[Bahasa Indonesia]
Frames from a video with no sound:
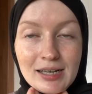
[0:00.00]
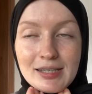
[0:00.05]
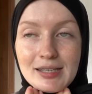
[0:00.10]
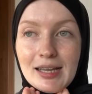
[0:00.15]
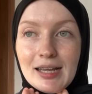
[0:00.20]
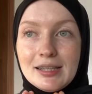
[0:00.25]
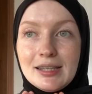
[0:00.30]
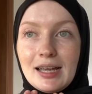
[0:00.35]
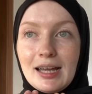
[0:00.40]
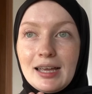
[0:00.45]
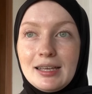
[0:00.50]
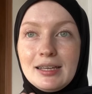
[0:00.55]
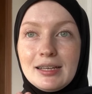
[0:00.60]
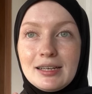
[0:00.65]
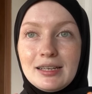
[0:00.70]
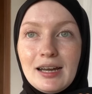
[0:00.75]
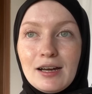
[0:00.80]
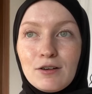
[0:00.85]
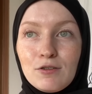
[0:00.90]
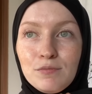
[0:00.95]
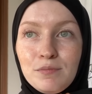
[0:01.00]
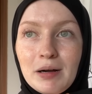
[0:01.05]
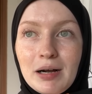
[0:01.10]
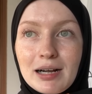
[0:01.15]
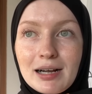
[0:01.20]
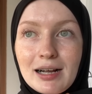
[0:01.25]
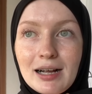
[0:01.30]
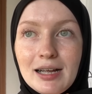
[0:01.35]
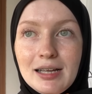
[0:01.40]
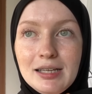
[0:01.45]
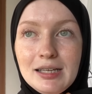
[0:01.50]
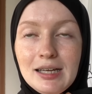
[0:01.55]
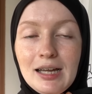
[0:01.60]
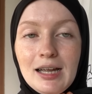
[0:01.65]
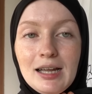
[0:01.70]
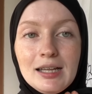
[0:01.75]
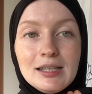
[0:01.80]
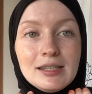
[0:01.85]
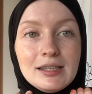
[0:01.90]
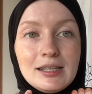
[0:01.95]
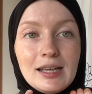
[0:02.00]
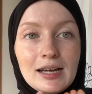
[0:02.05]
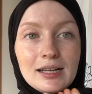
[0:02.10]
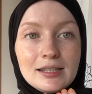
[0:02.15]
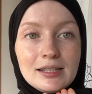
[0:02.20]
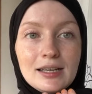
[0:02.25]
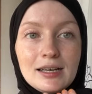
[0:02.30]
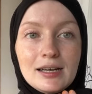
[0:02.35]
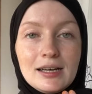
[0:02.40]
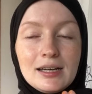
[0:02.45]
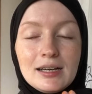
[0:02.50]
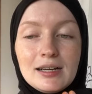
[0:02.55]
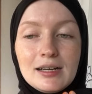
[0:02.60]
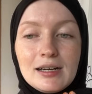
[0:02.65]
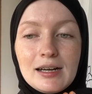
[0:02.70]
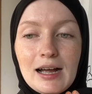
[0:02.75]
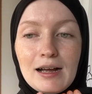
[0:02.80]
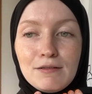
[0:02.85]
dan akhirnya aku pakai dan uh,